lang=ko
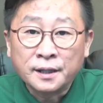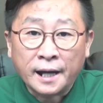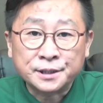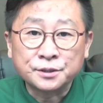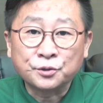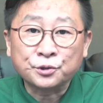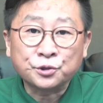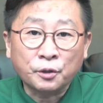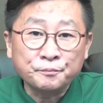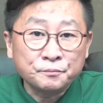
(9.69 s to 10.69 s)
아시는
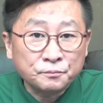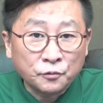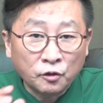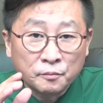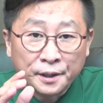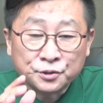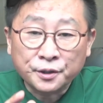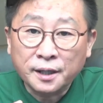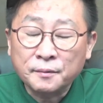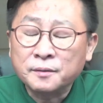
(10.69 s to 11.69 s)
것처럼 얼마
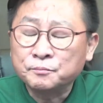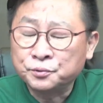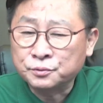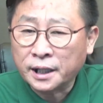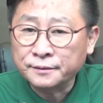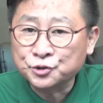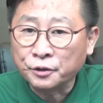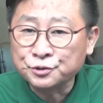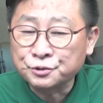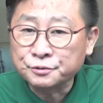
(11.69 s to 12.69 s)
전에 북한
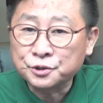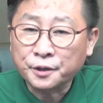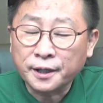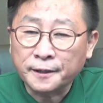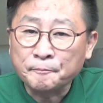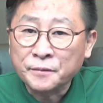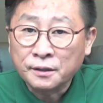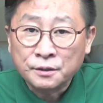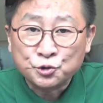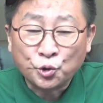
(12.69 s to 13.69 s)
전승절에
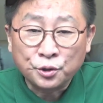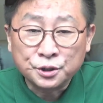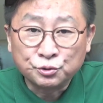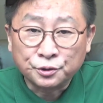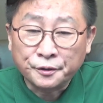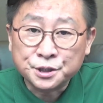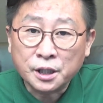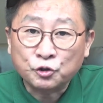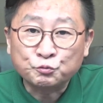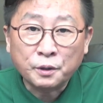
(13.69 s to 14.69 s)
쇼이구
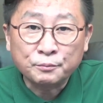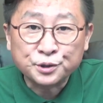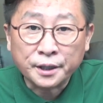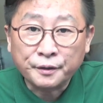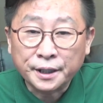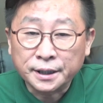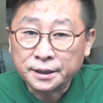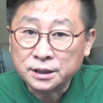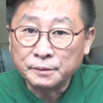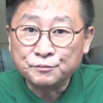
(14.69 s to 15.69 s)
러시아 국방부 장관이
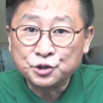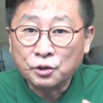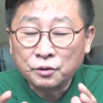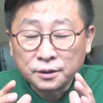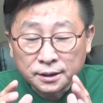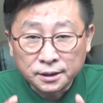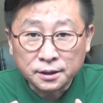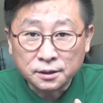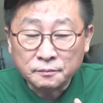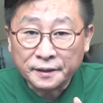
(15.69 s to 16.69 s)

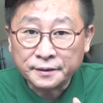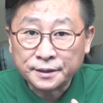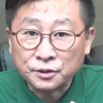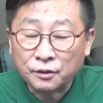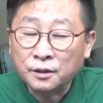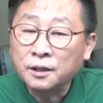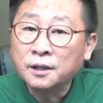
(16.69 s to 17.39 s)
김정일이를 만나서